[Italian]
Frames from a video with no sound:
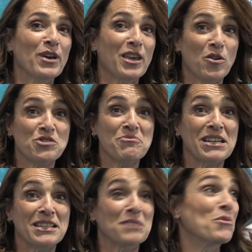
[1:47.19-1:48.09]
e che oggi mi
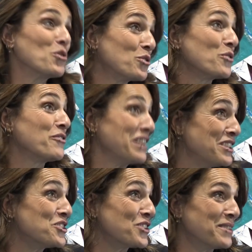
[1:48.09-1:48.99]
rende molto
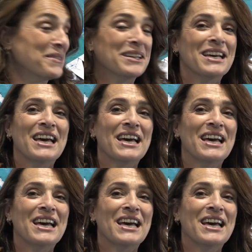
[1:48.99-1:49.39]
felice.